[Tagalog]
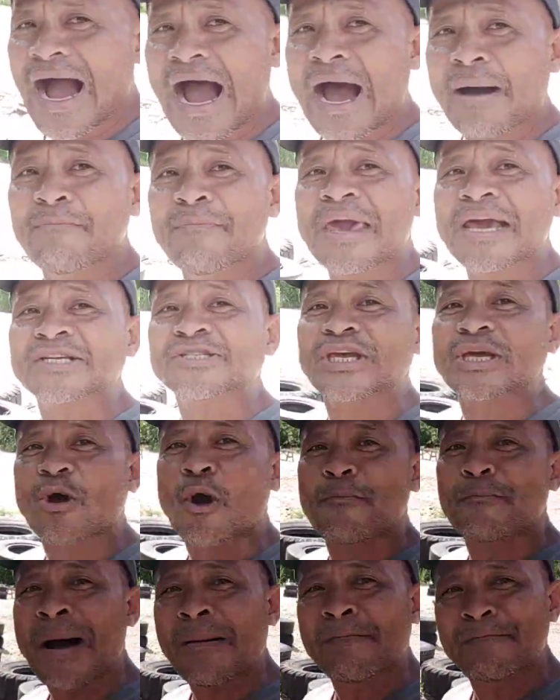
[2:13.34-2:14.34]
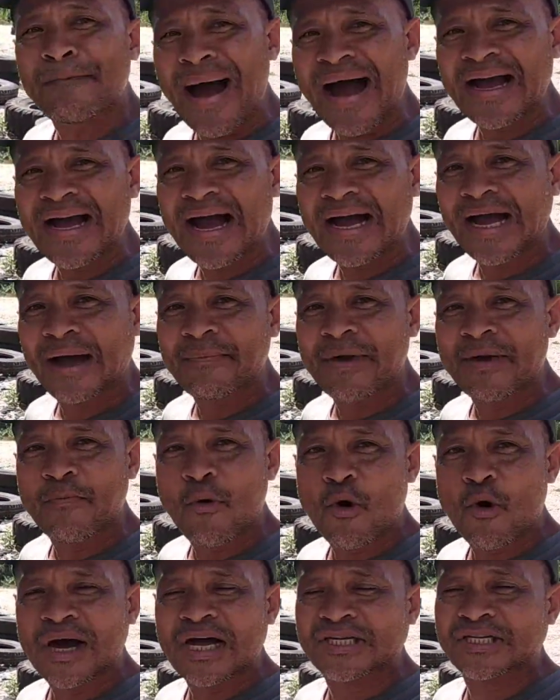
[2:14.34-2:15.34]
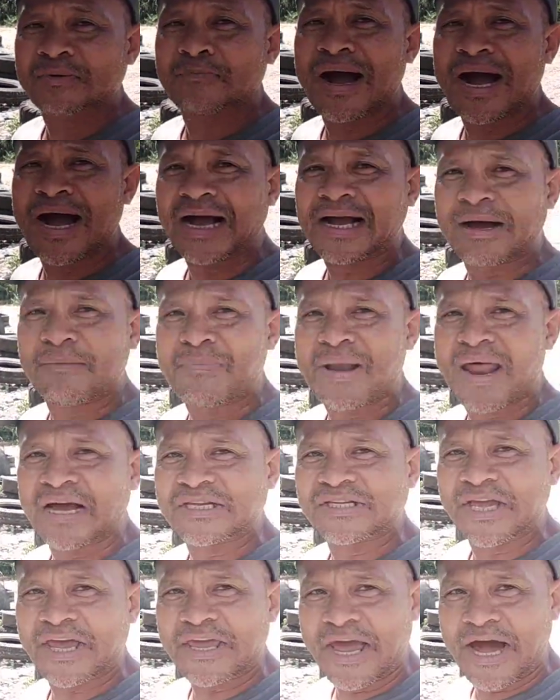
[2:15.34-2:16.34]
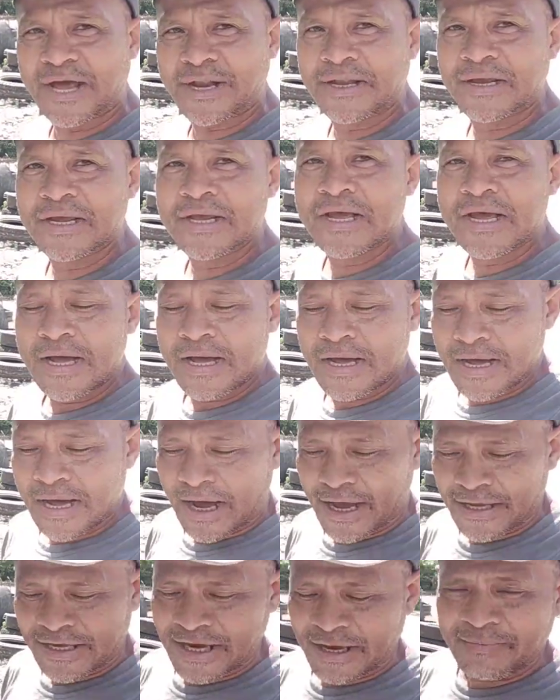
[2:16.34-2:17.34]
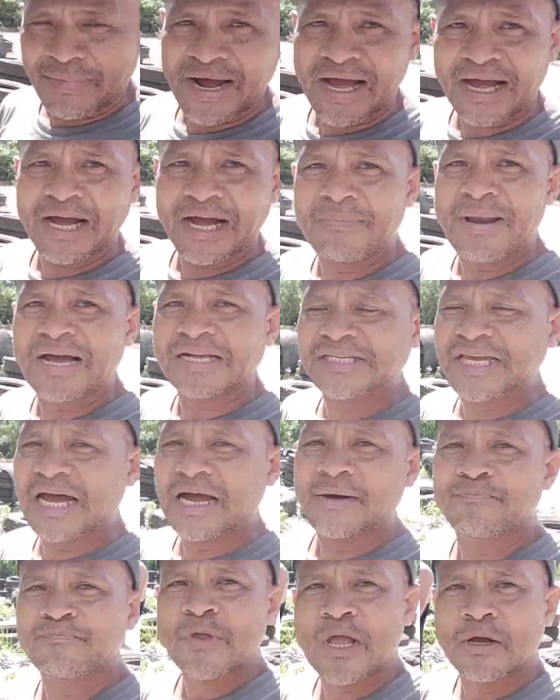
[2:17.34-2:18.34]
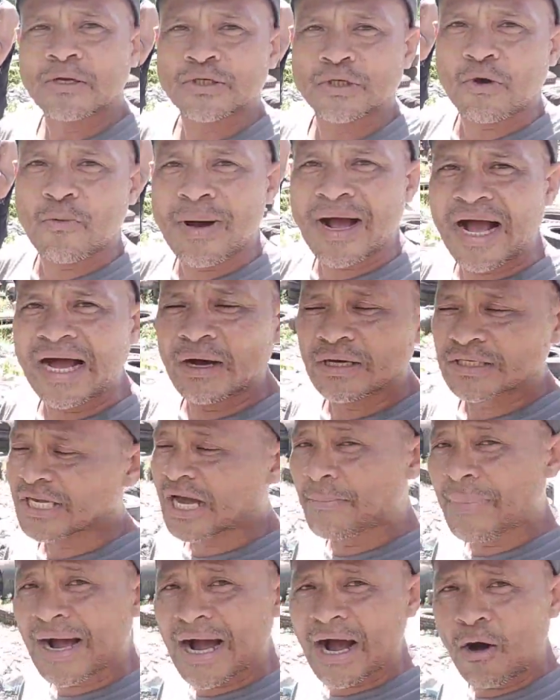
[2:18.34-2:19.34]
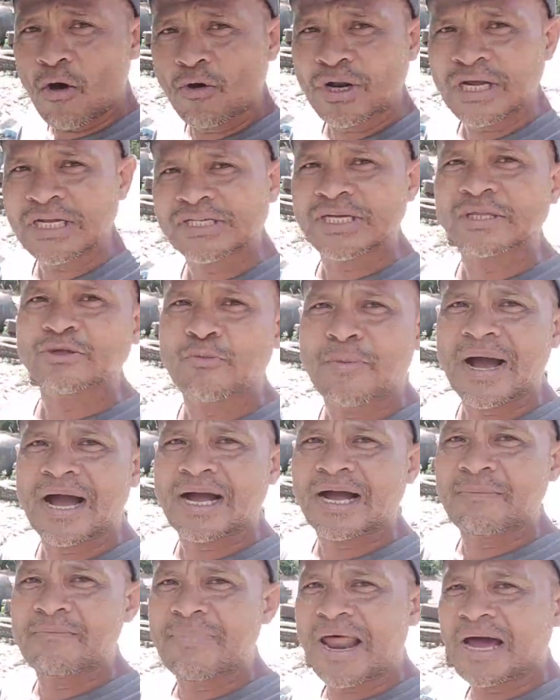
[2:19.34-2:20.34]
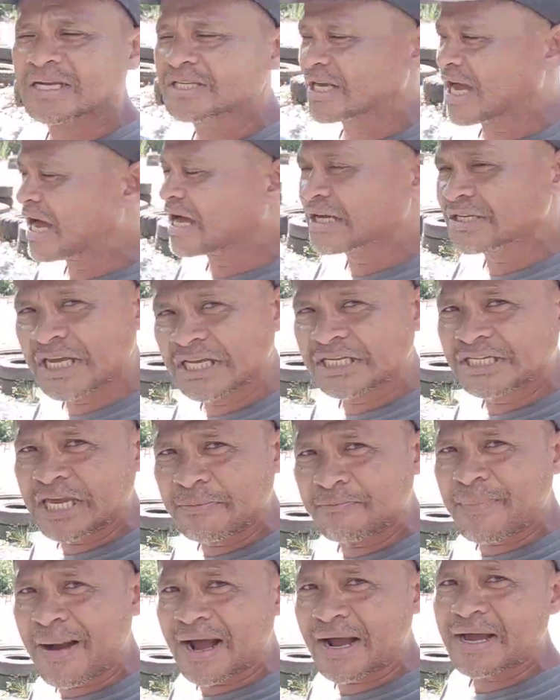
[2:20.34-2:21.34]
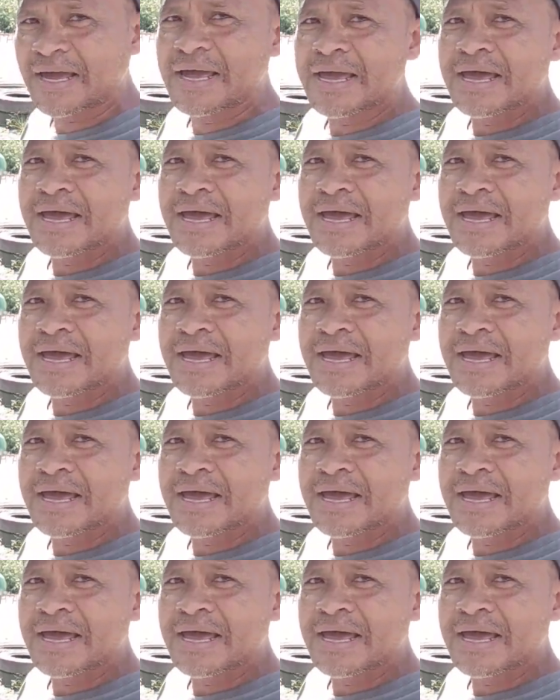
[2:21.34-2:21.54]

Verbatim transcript: Ah, Mexico, Pampanga kami bukas mga kablogs. Ayun. Ayun mga kablogs ha. So mga, sa mga oras na ito mga kablogs ang sisipag